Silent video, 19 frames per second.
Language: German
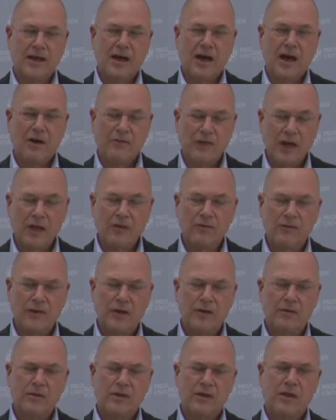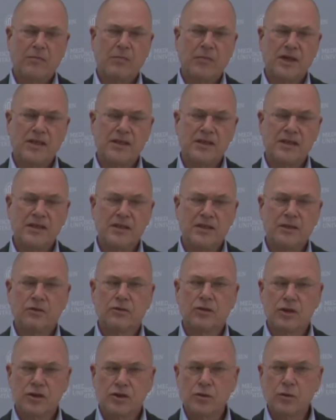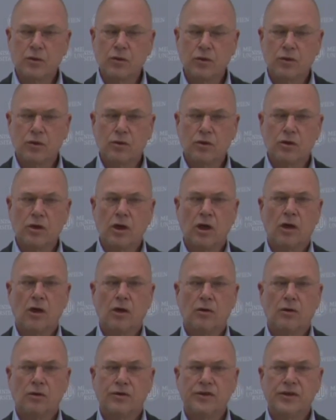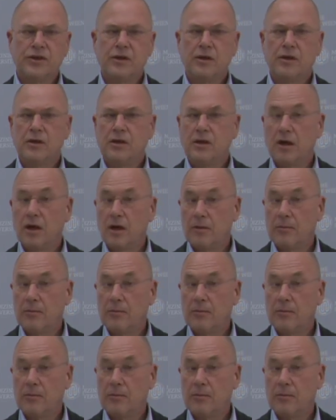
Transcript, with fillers: Auf jeden Fall die präzise Untersuchung und die äh,